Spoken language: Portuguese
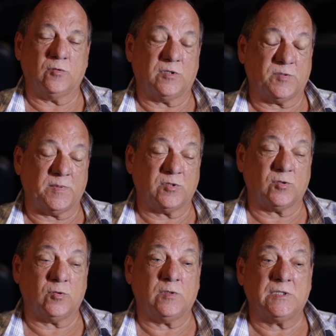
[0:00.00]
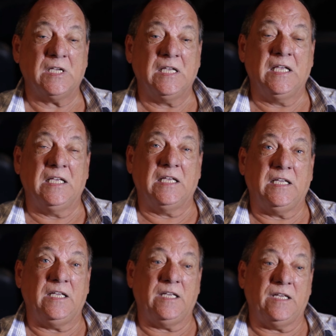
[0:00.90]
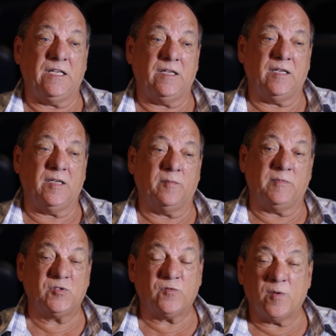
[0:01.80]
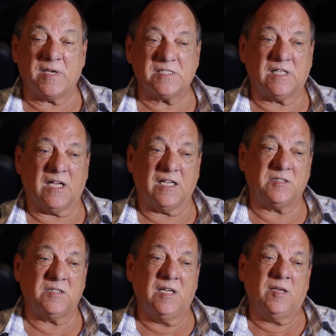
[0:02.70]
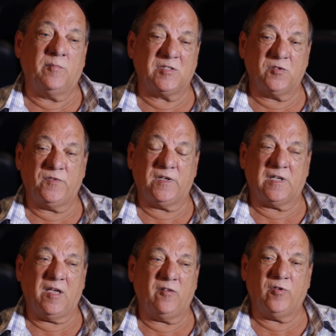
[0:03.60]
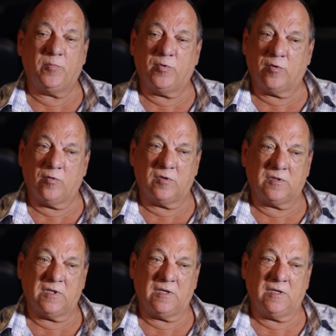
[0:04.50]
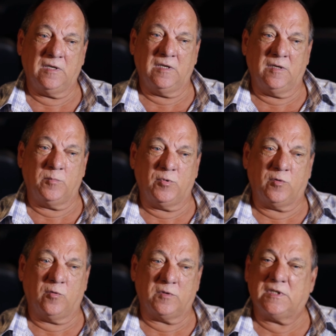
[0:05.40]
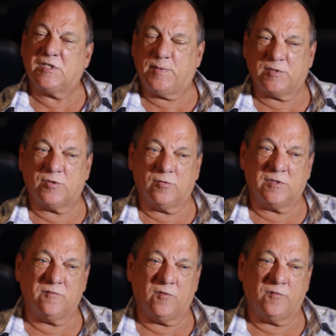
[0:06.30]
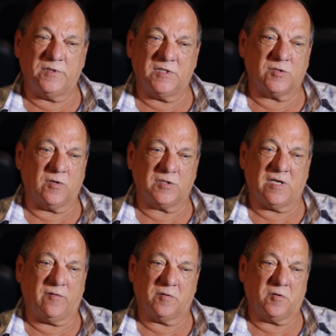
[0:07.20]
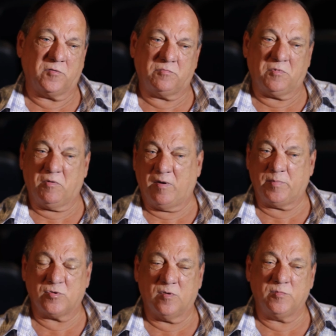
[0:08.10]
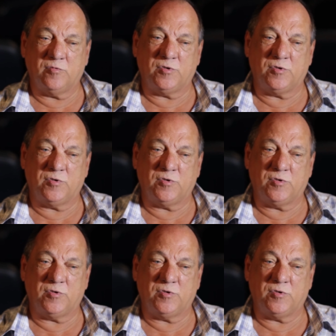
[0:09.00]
outras pessoas. E isso foi mais tarde. Mas eu fiquei, foi por conta, por conta das pessoas envolvidas, que eu achava que eu, eu era uma pessoa muito